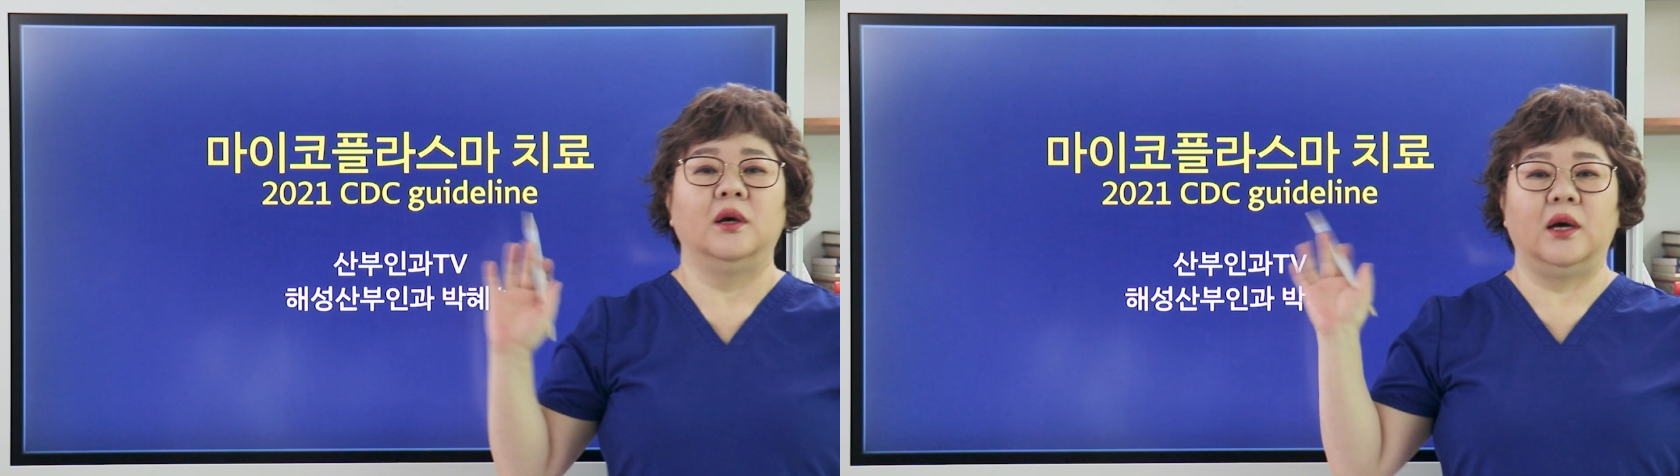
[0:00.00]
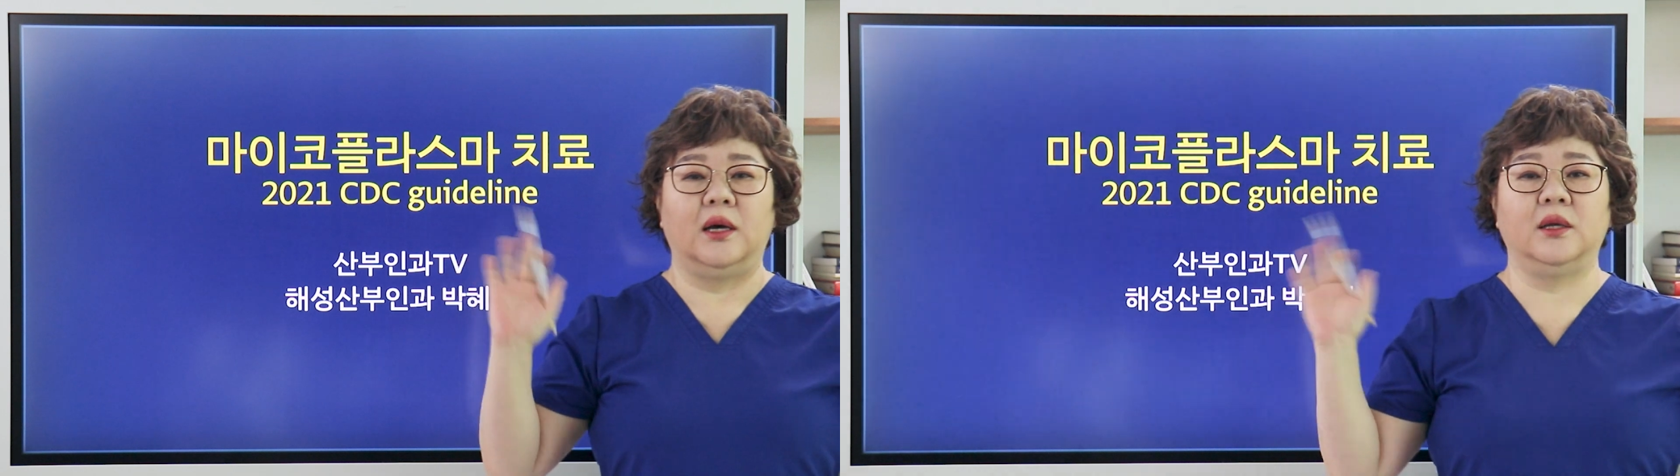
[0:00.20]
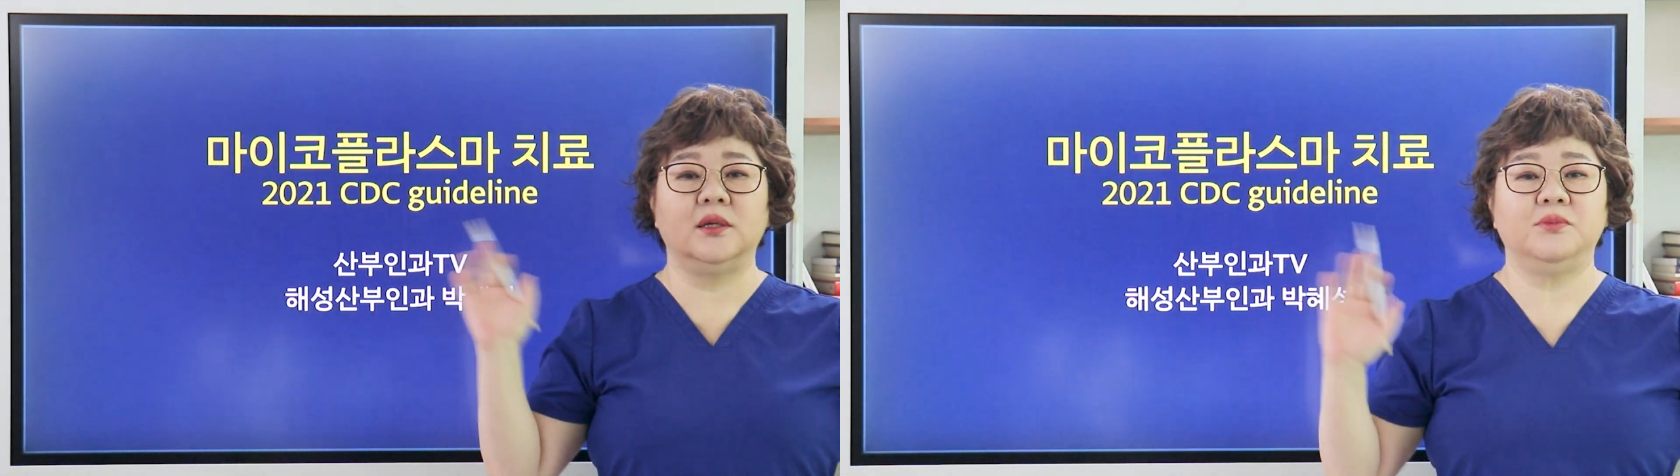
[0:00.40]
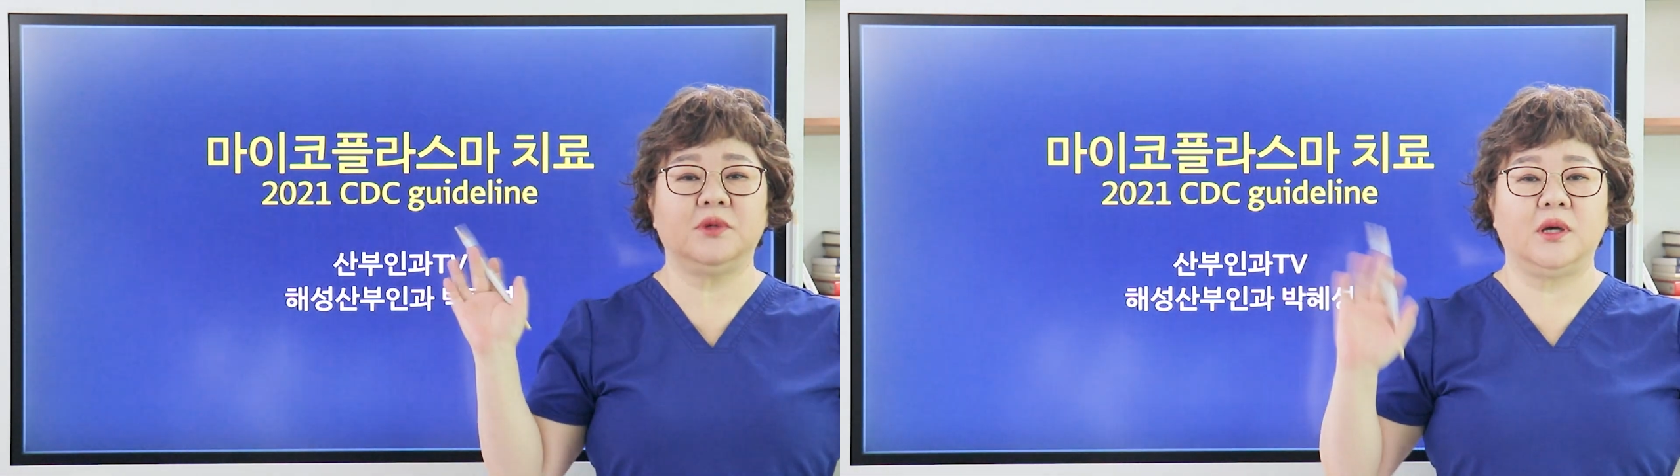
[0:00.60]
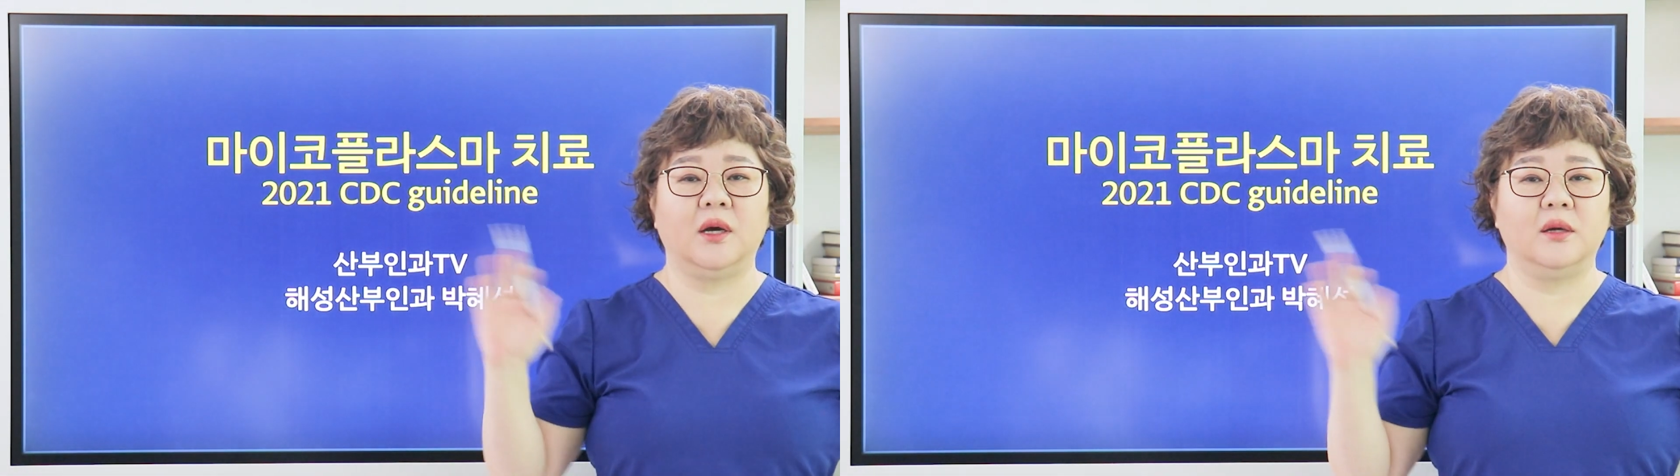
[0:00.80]

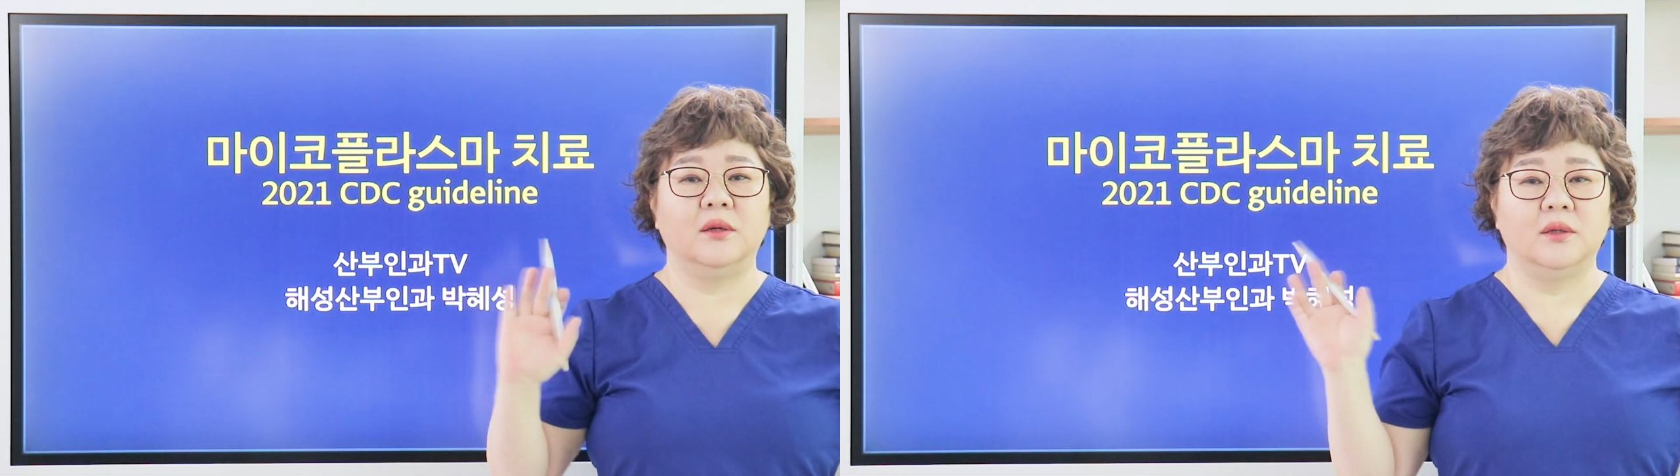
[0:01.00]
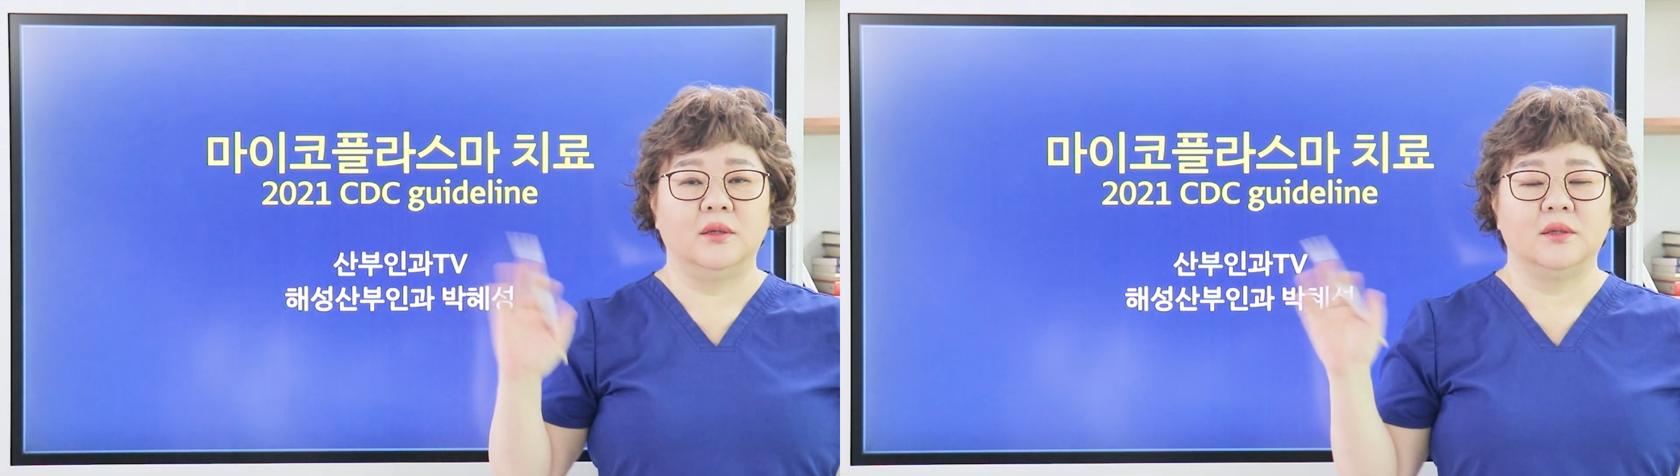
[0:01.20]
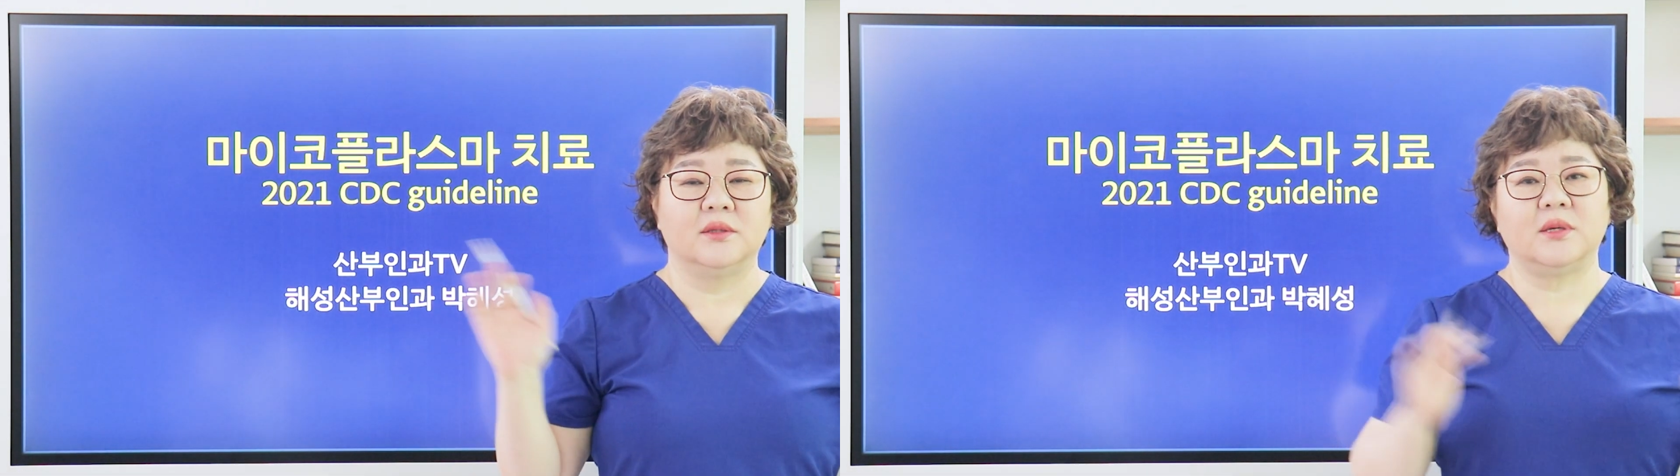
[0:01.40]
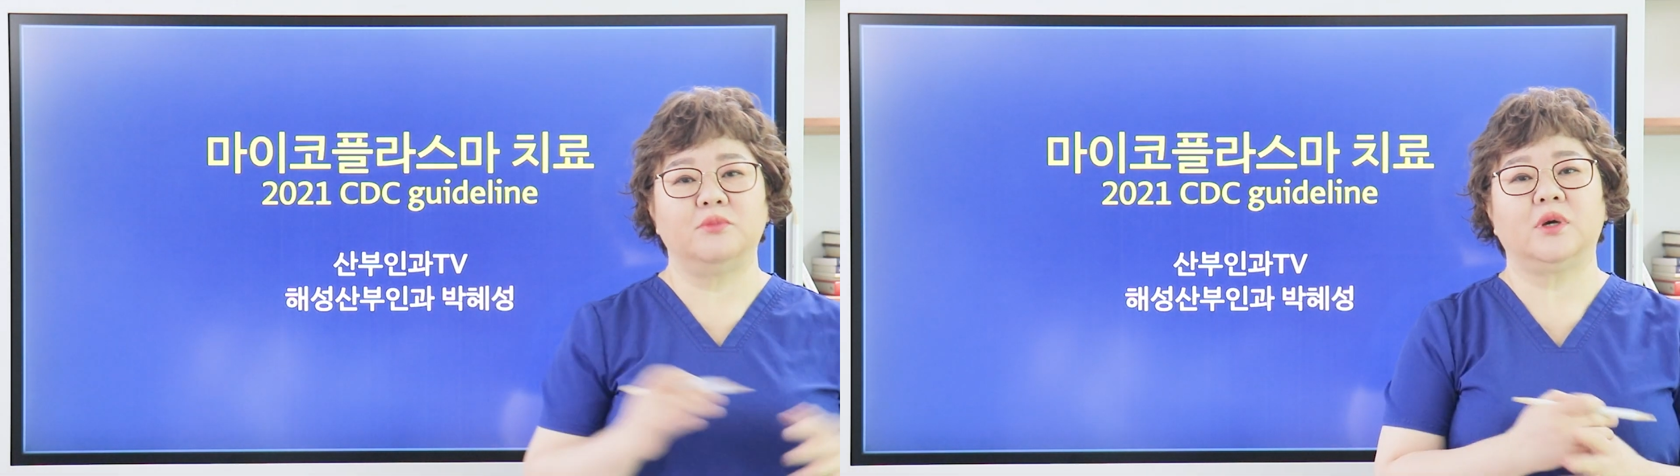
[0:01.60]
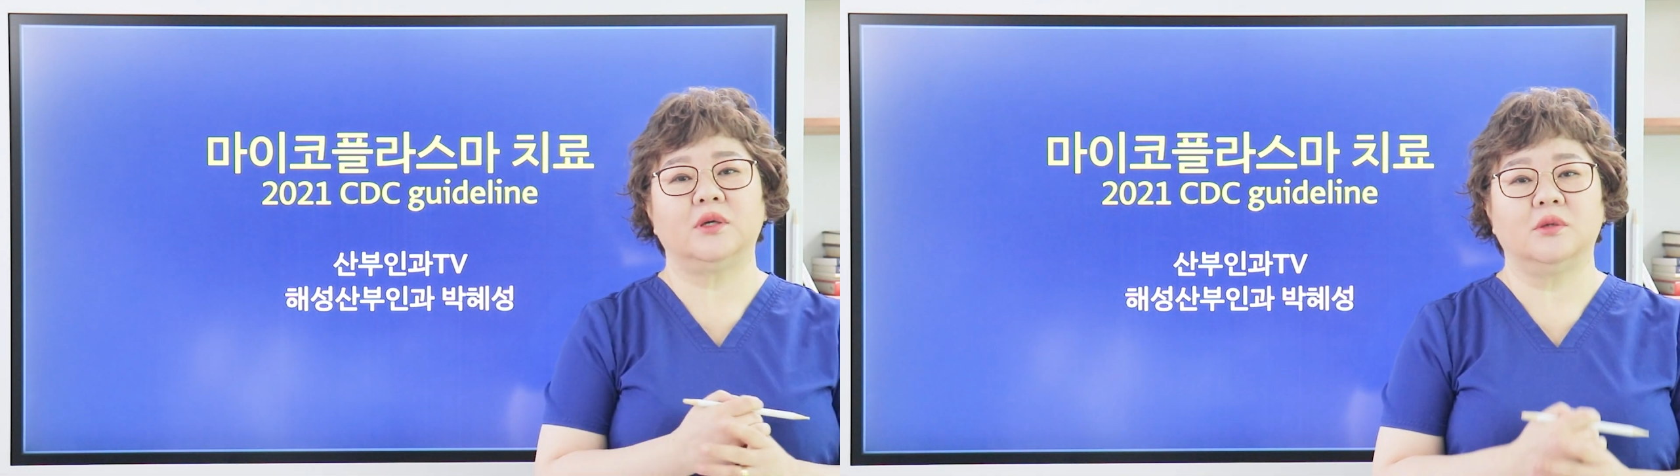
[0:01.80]
안녕하십니까
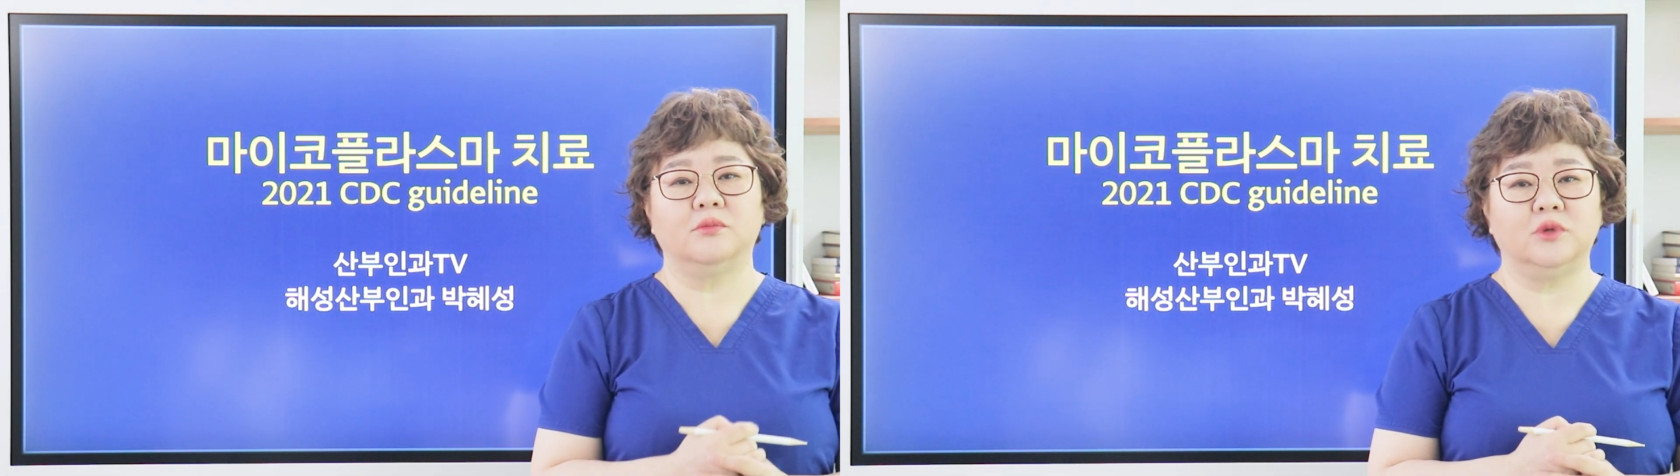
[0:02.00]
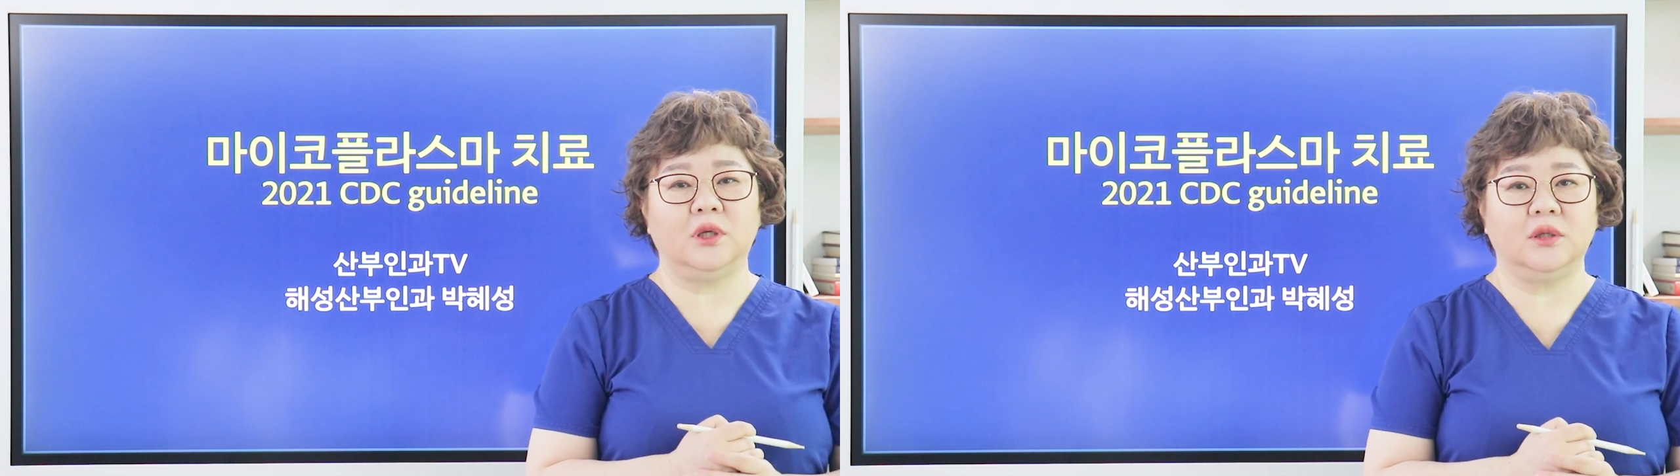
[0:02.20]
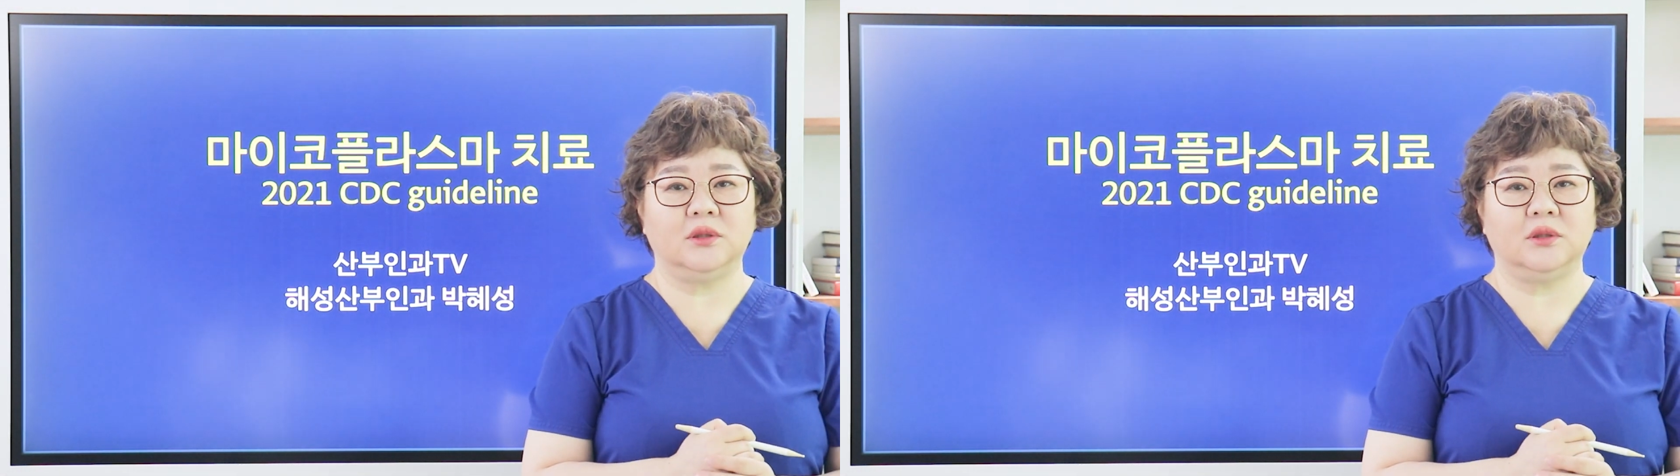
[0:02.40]
산비인과 전문의